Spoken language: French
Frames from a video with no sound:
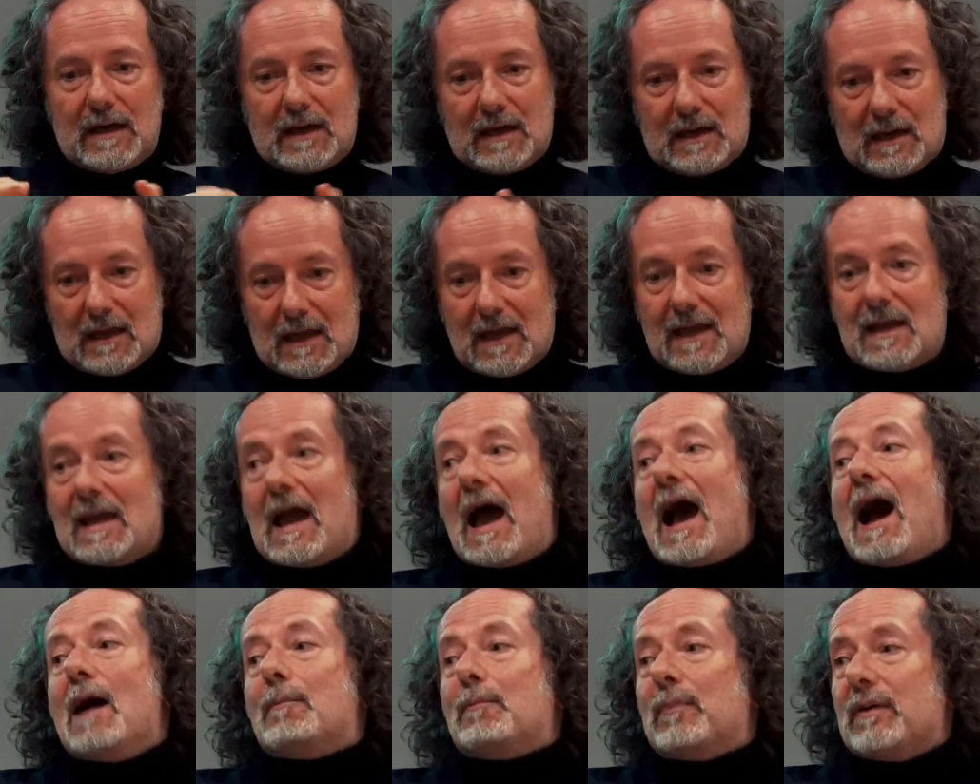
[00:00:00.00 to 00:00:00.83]
Et,
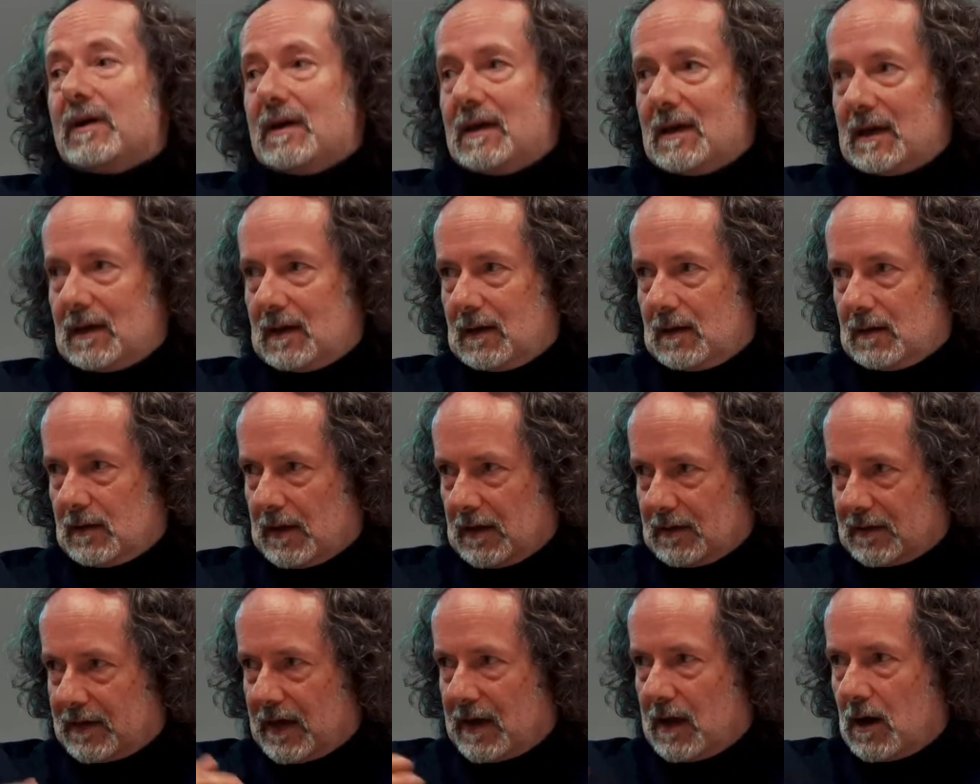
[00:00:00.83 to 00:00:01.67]
et, après,
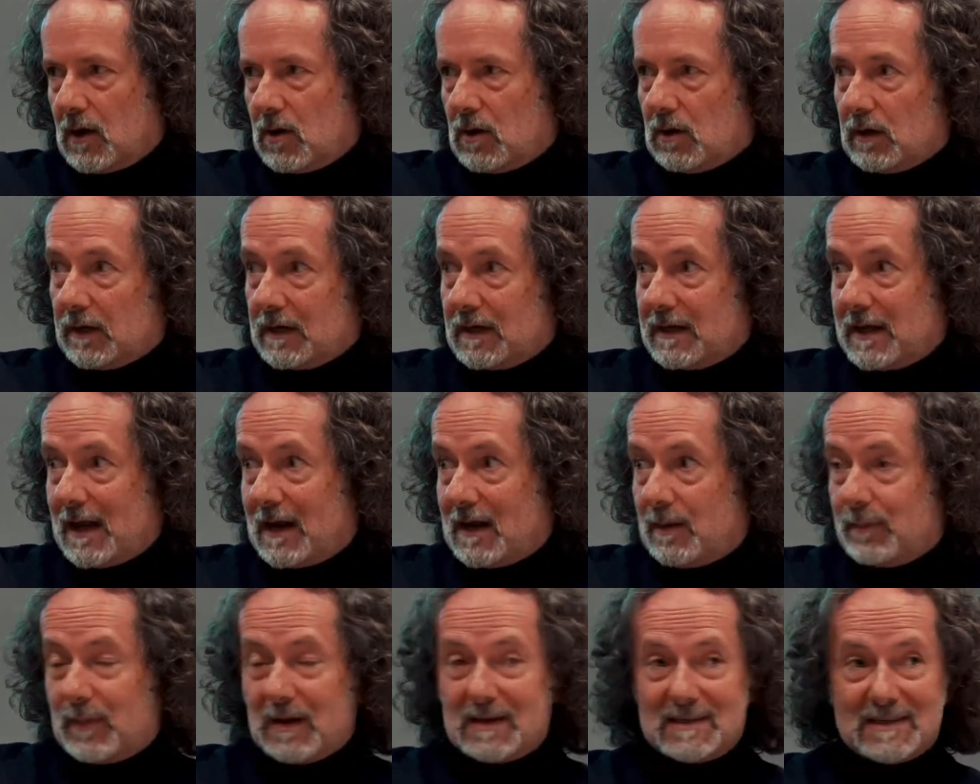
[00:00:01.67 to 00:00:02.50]
dehors, il y
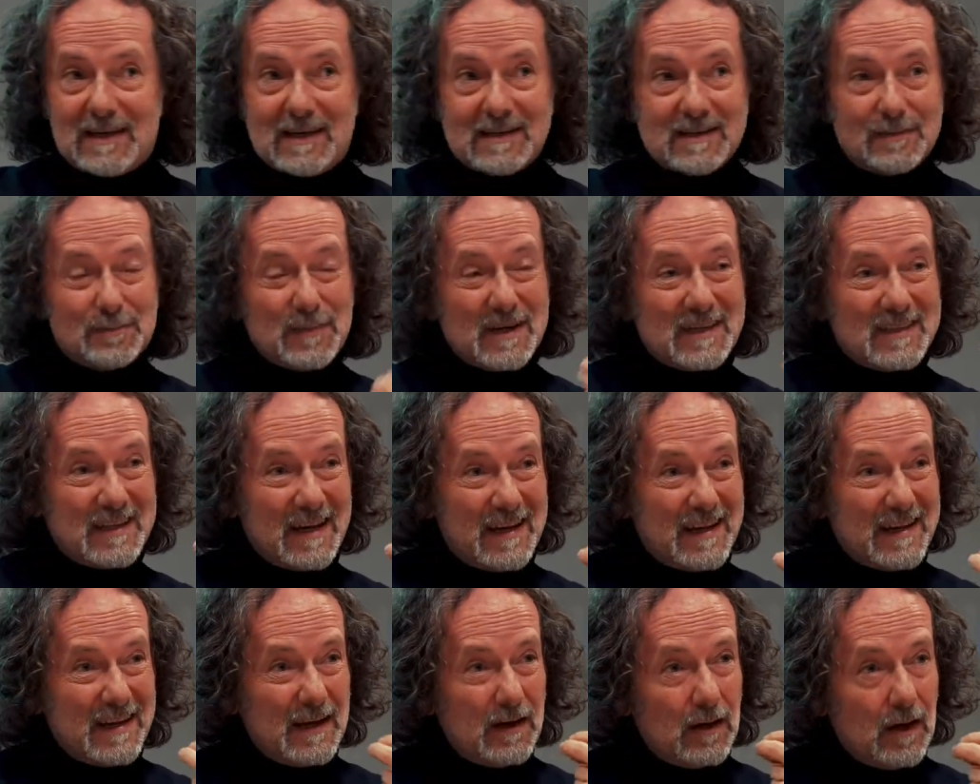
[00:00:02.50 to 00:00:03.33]
a les paysages. Mais
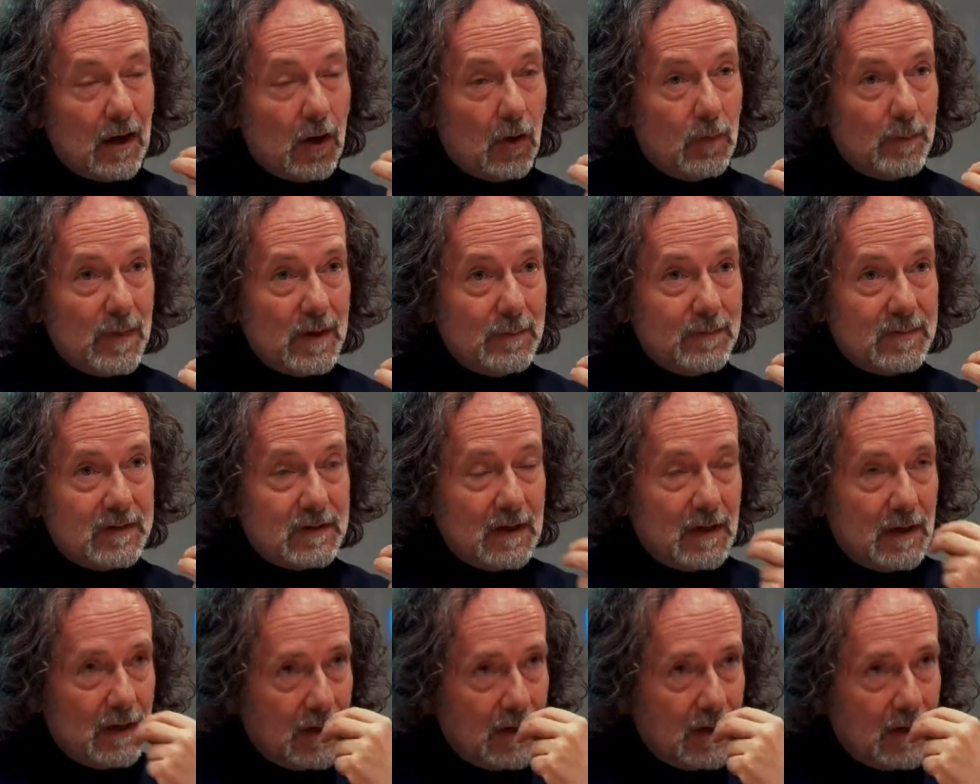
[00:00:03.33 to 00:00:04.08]
c'est lié au même,